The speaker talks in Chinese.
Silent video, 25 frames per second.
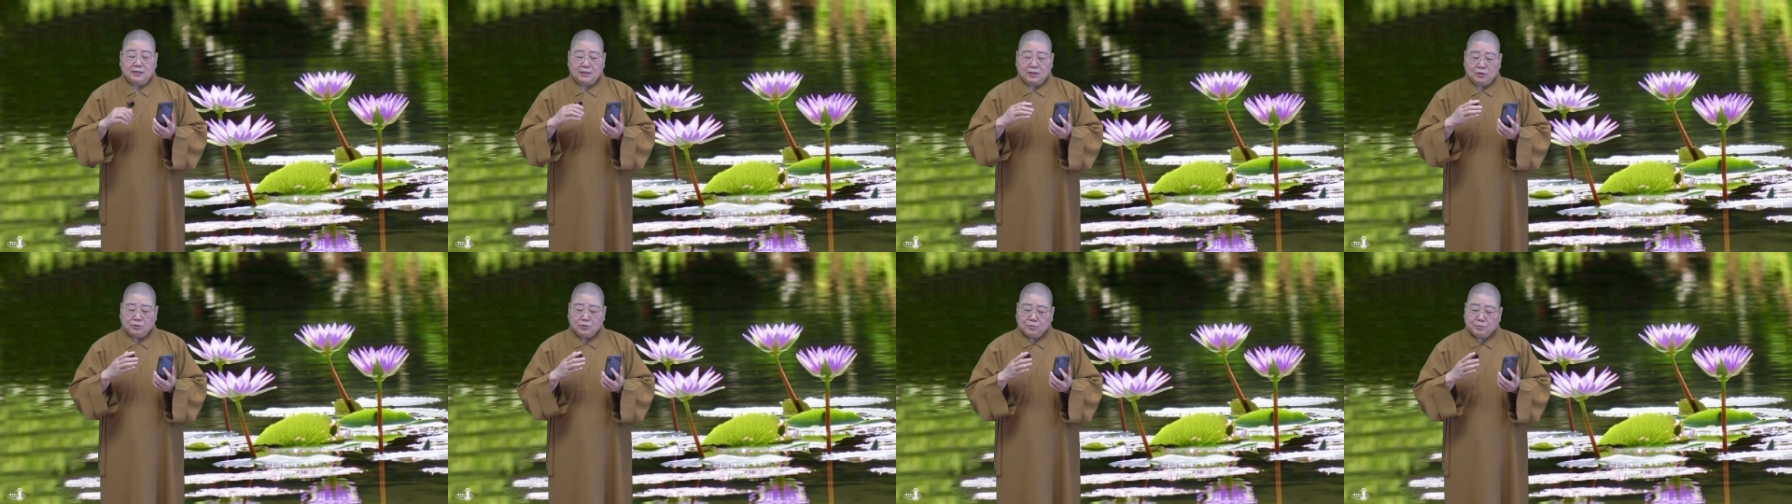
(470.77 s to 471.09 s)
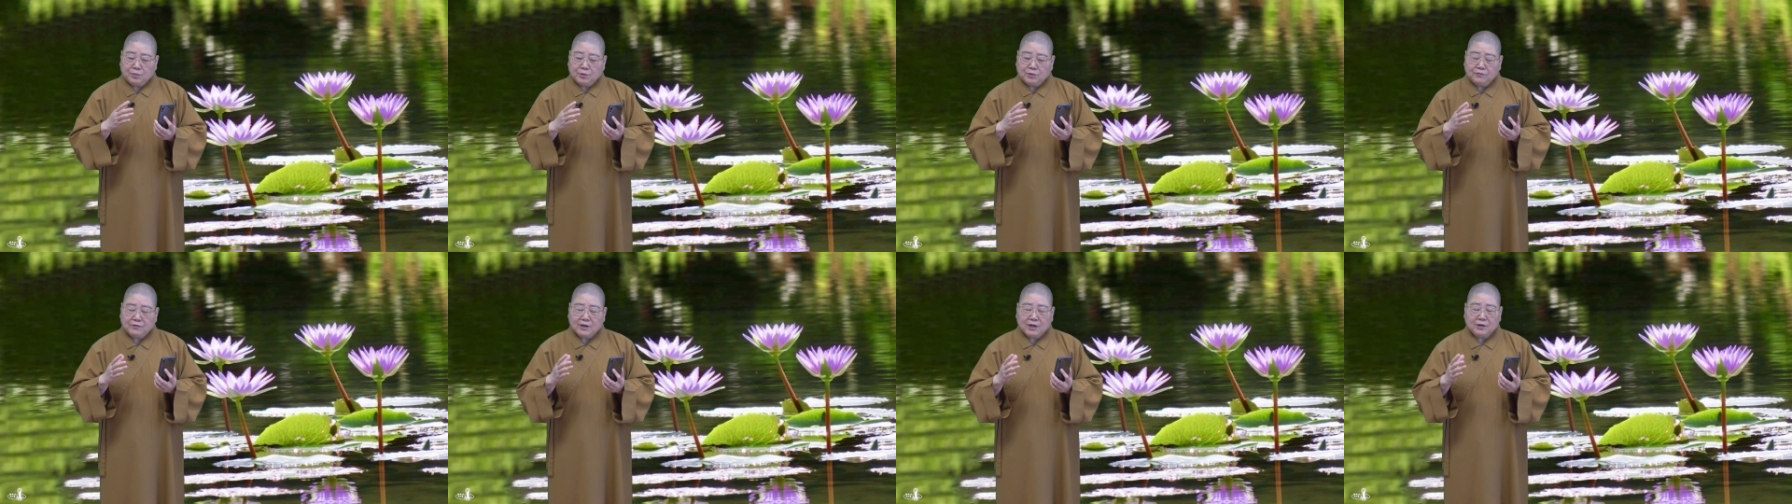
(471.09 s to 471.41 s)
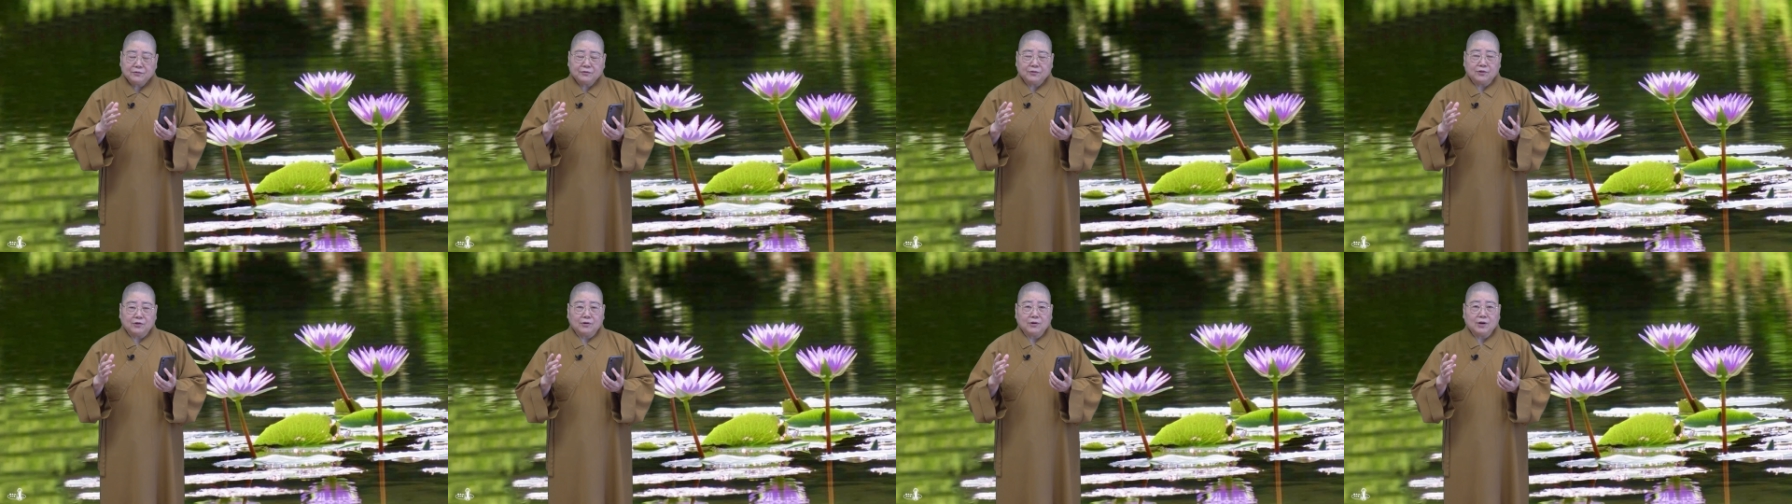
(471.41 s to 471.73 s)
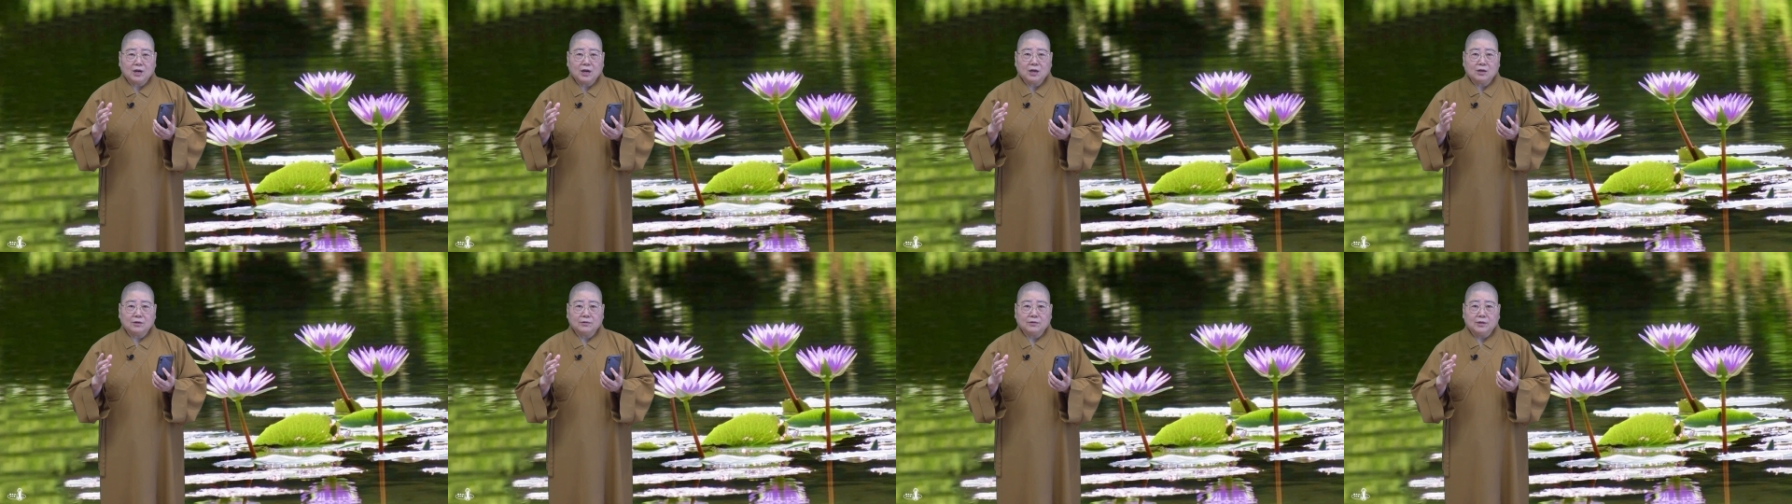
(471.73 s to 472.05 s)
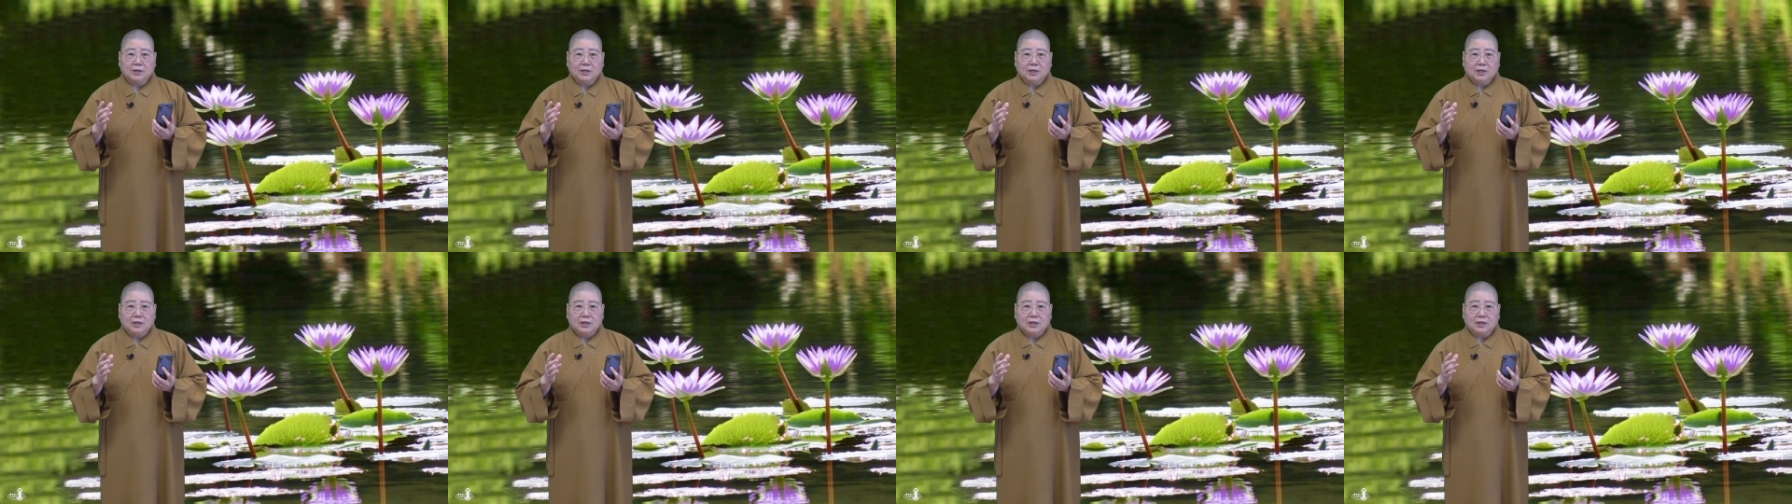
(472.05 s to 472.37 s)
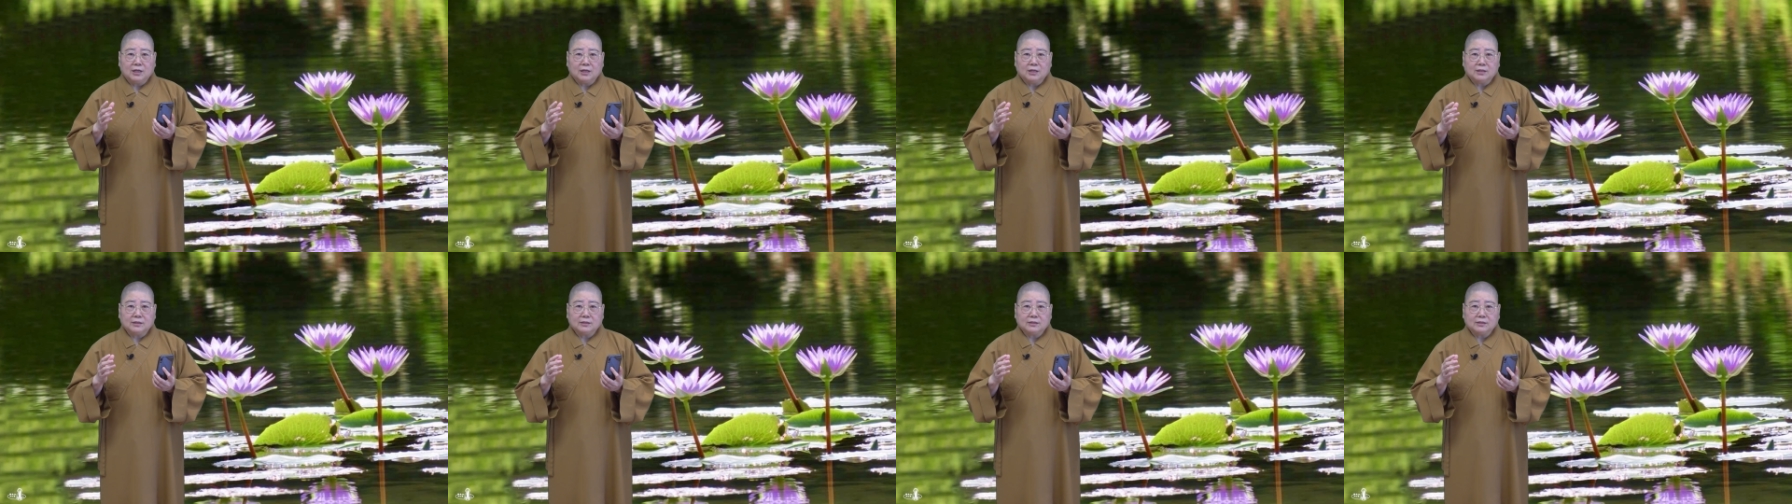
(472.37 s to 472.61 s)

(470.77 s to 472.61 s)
一路播放佛号啊、